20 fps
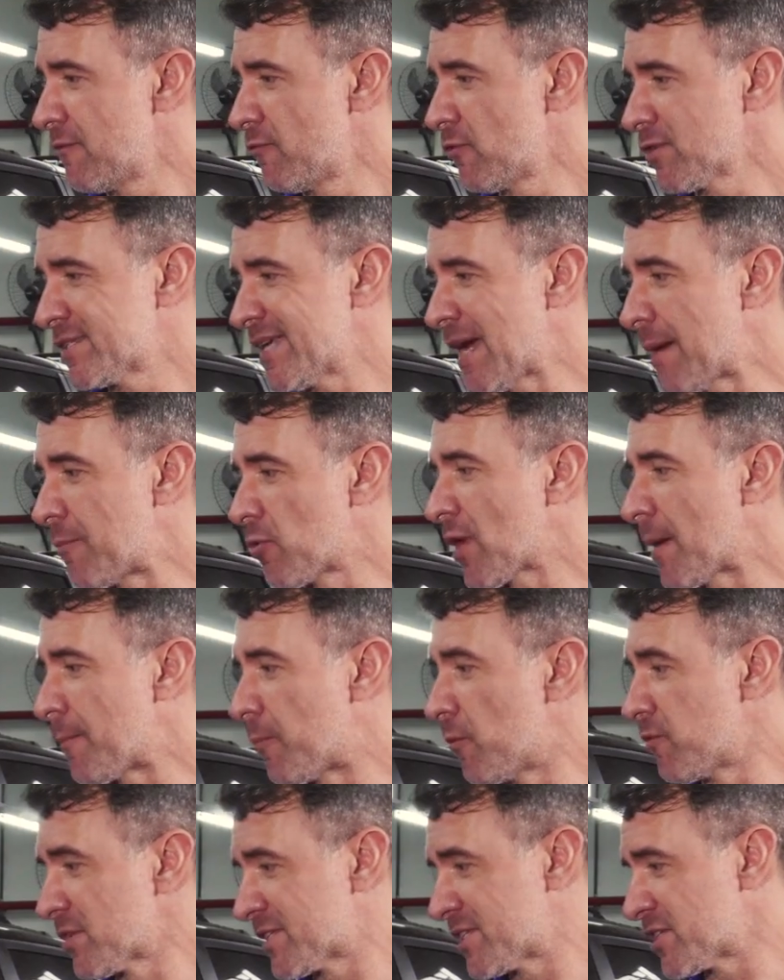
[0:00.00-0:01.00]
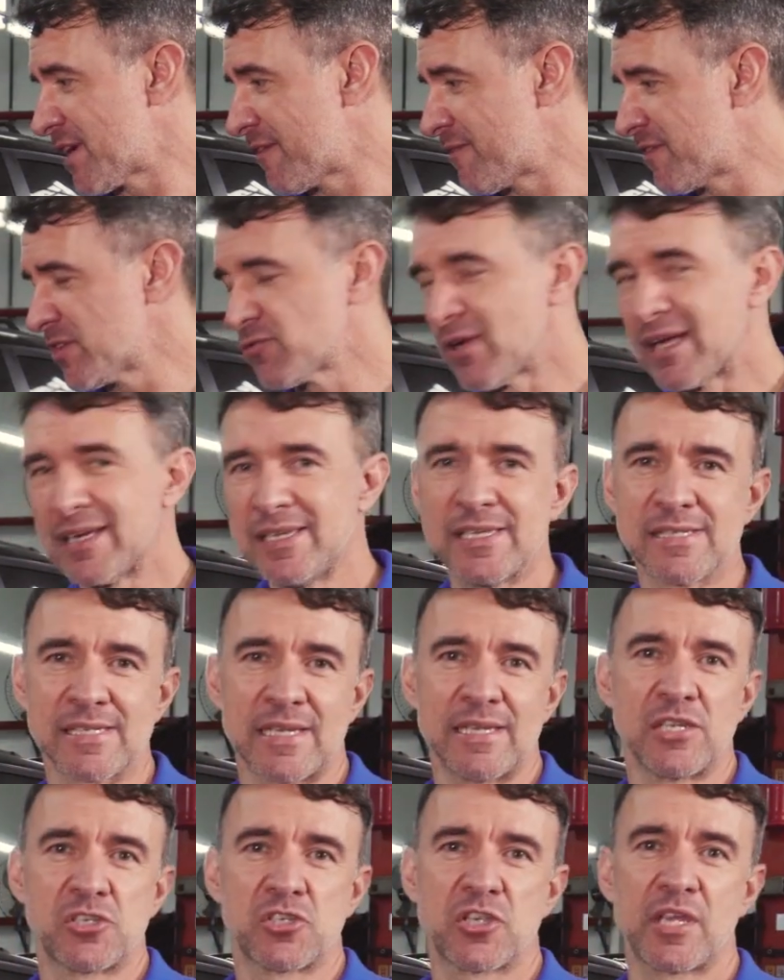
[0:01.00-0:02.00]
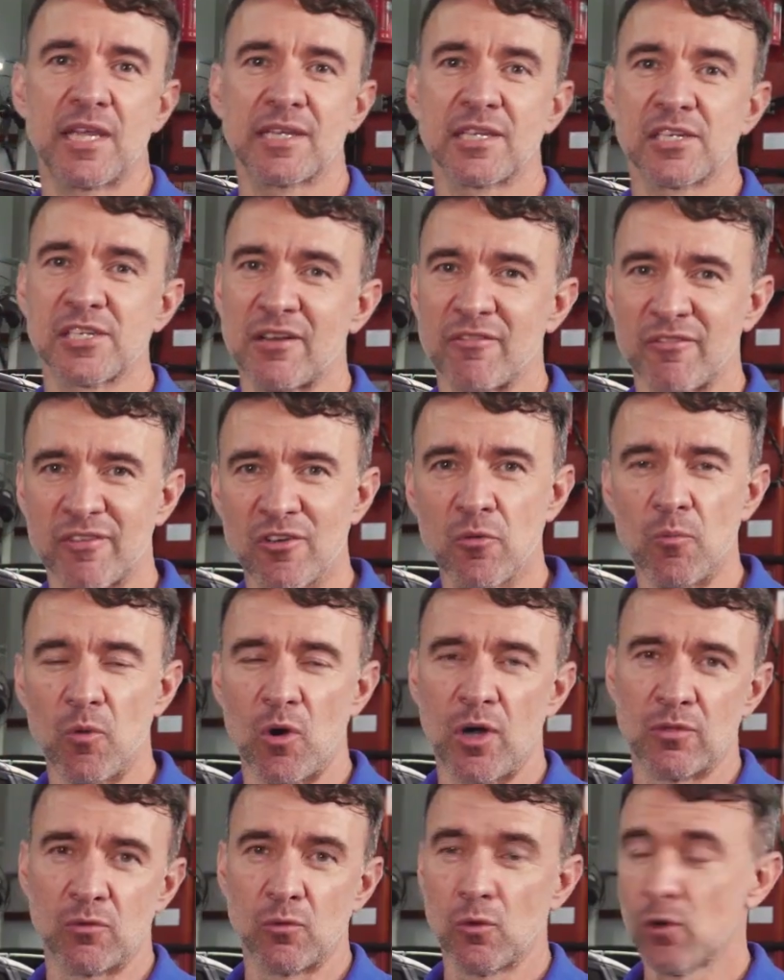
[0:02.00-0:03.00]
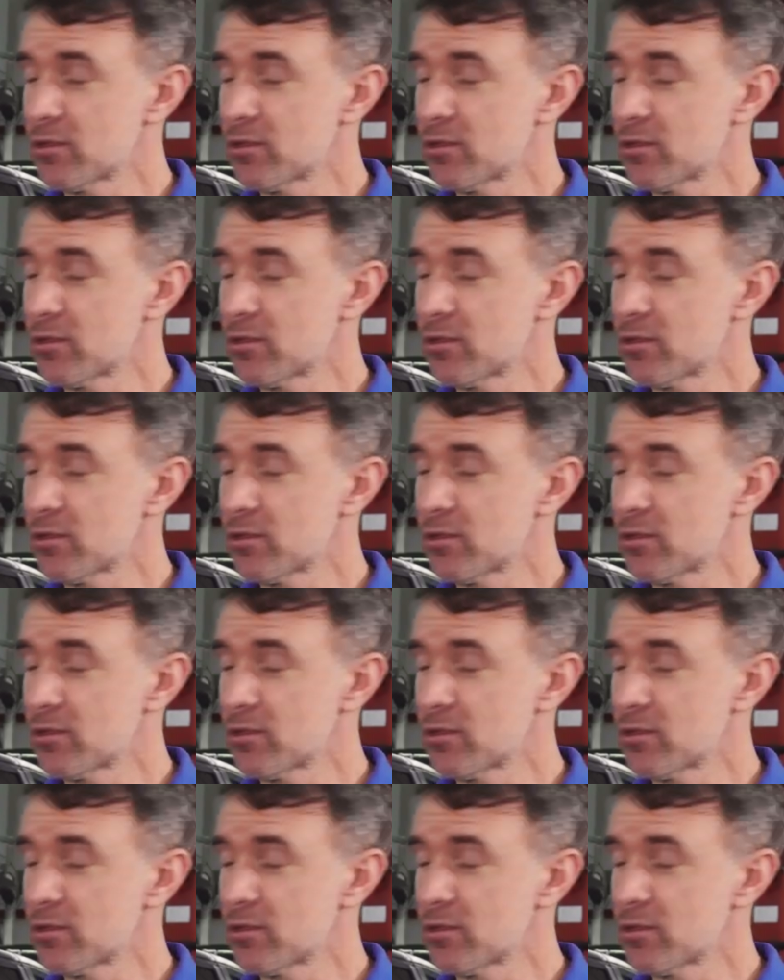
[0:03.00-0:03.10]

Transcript: você abre o capô, você já visualiza ali a etiqueta, já vê o modo. O